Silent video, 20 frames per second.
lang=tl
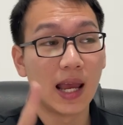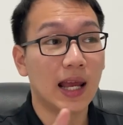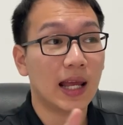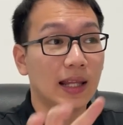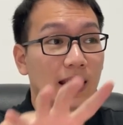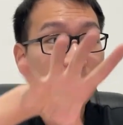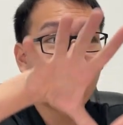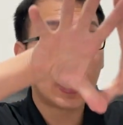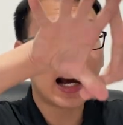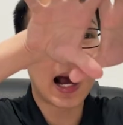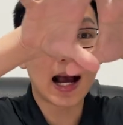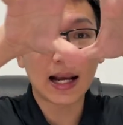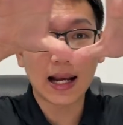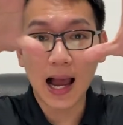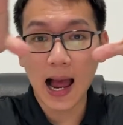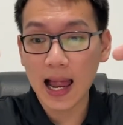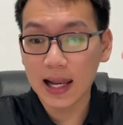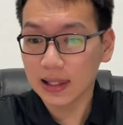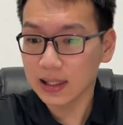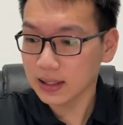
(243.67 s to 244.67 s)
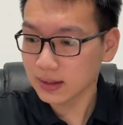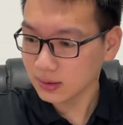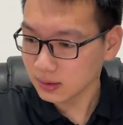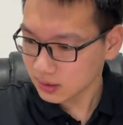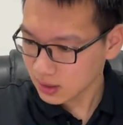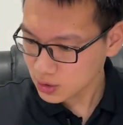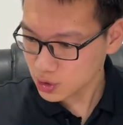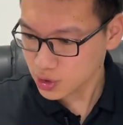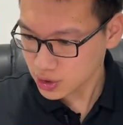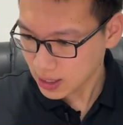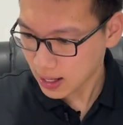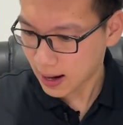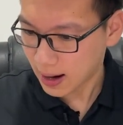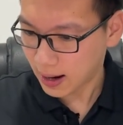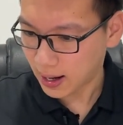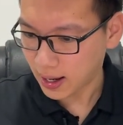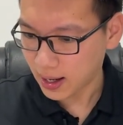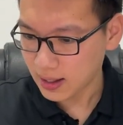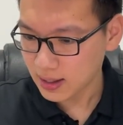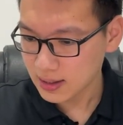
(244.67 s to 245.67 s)
nakakalat na
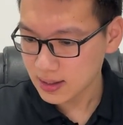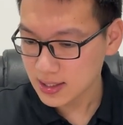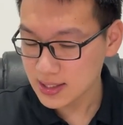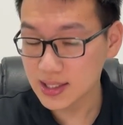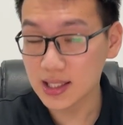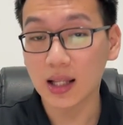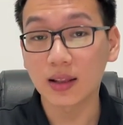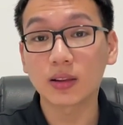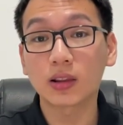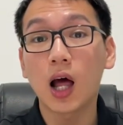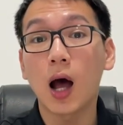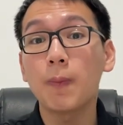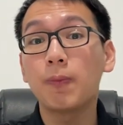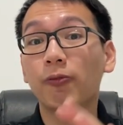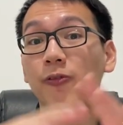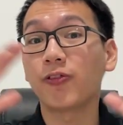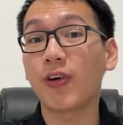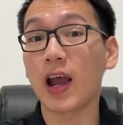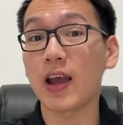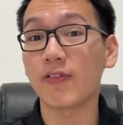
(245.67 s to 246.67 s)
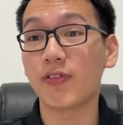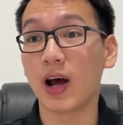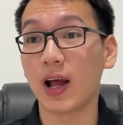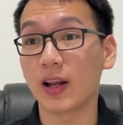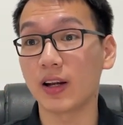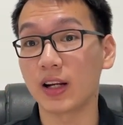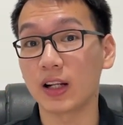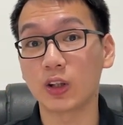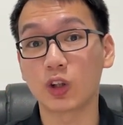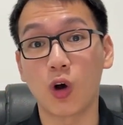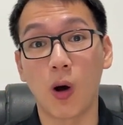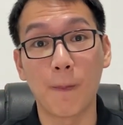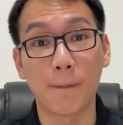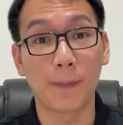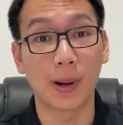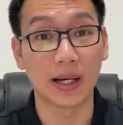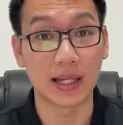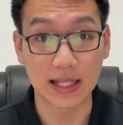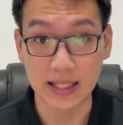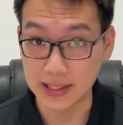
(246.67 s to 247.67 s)
siya sa top 500
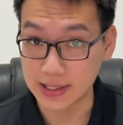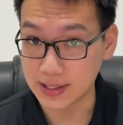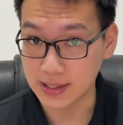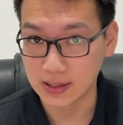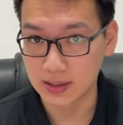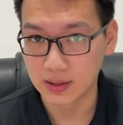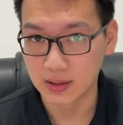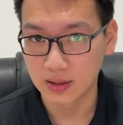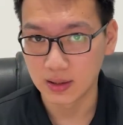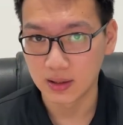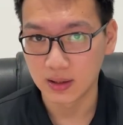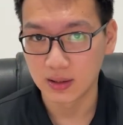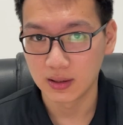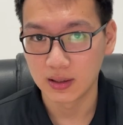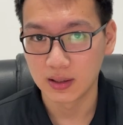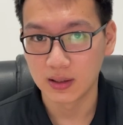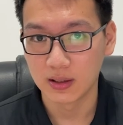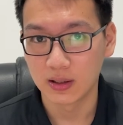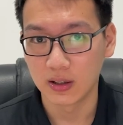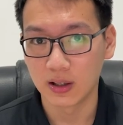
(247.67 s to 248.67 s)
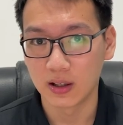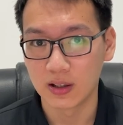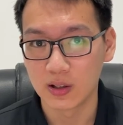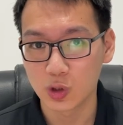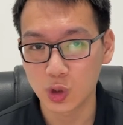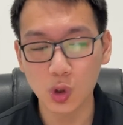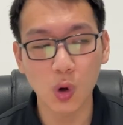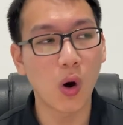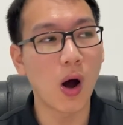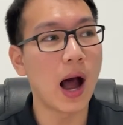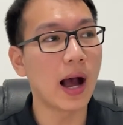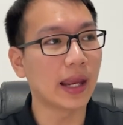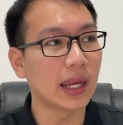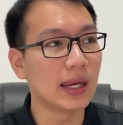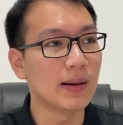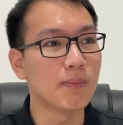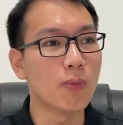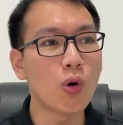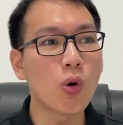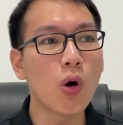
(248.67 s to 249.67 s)
companies. So, ang
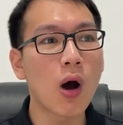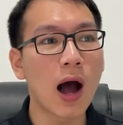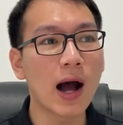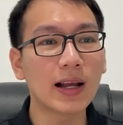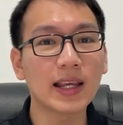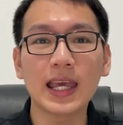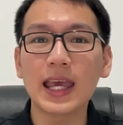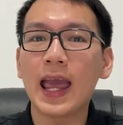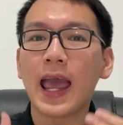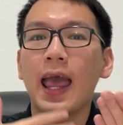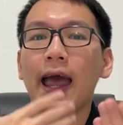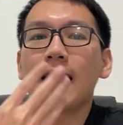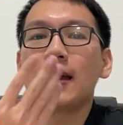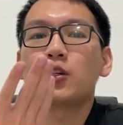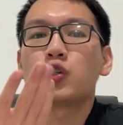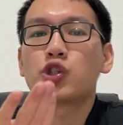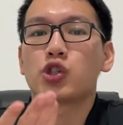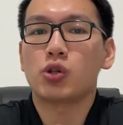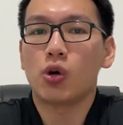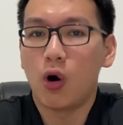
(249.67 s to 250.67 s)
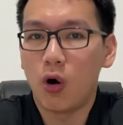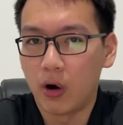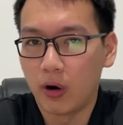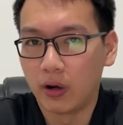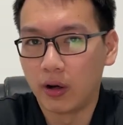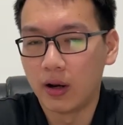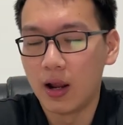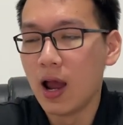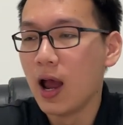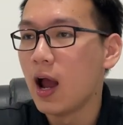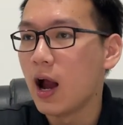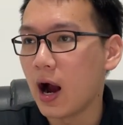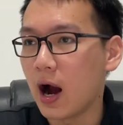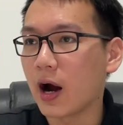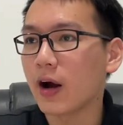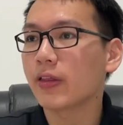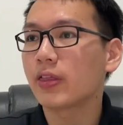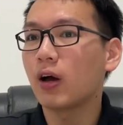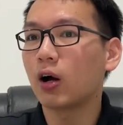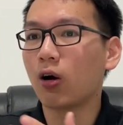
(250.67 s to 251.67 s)
imuhang gi-hedge on
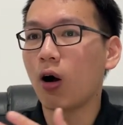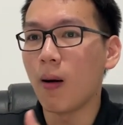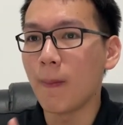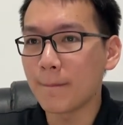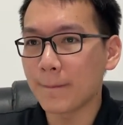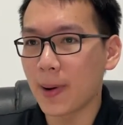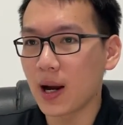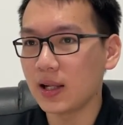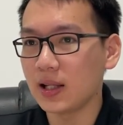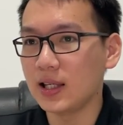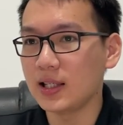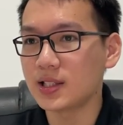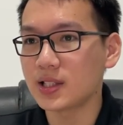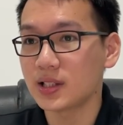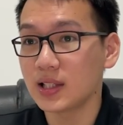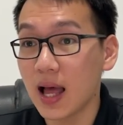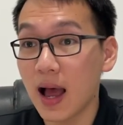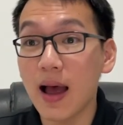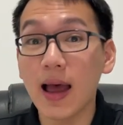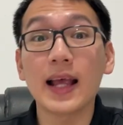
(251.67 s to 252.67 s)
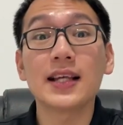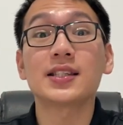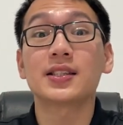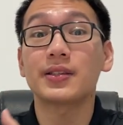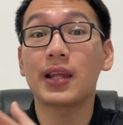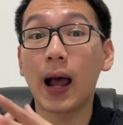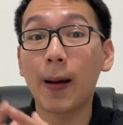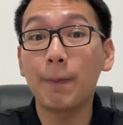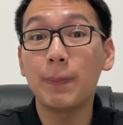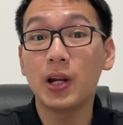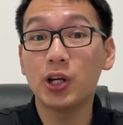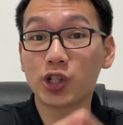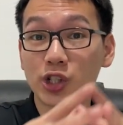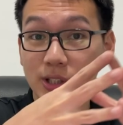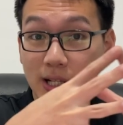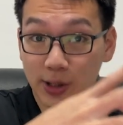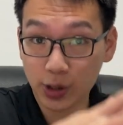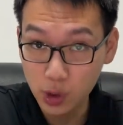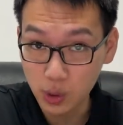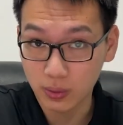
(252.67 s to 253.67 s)
are the companies na
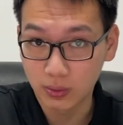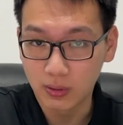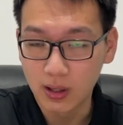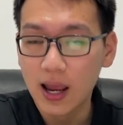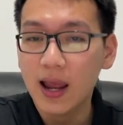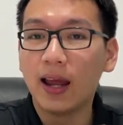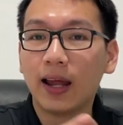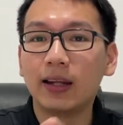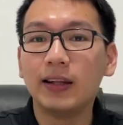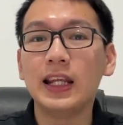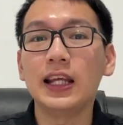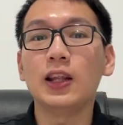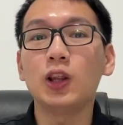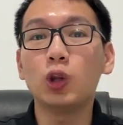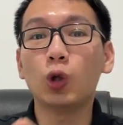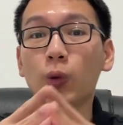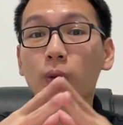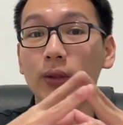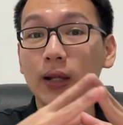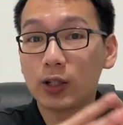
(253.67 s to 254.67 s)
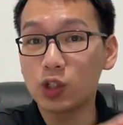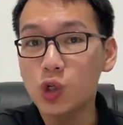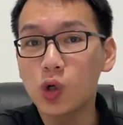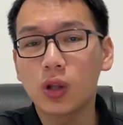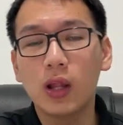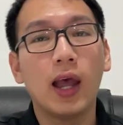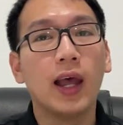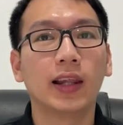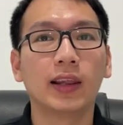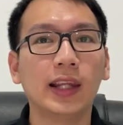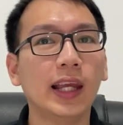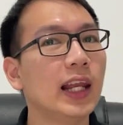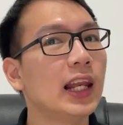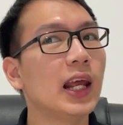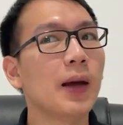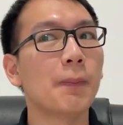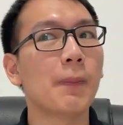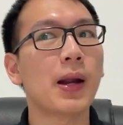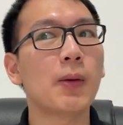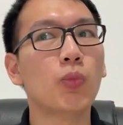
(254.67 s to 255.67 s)
established na jud, nindot na jud.
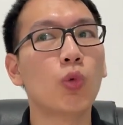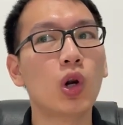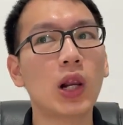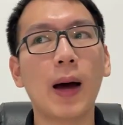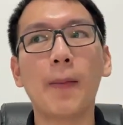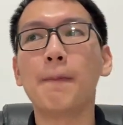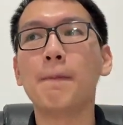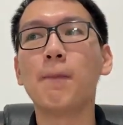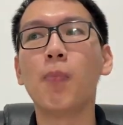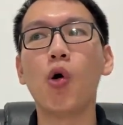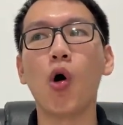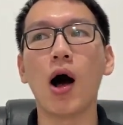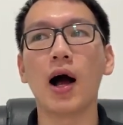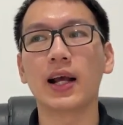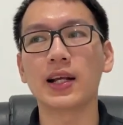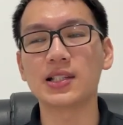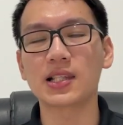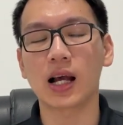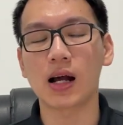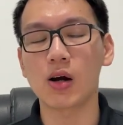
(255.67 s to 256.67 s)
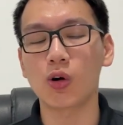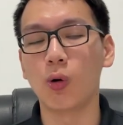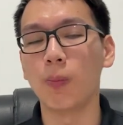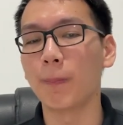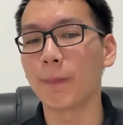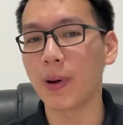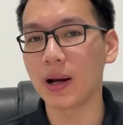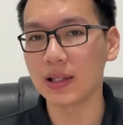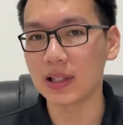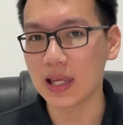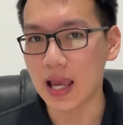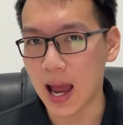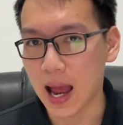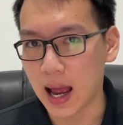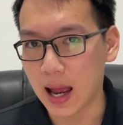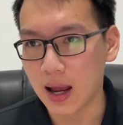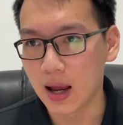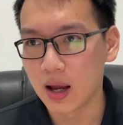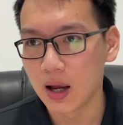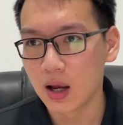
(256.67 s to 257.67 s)
Dili man mulambo ang isa ka
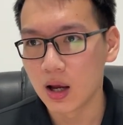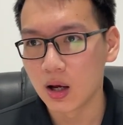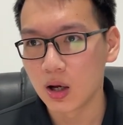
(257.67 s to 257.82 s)
kumpanya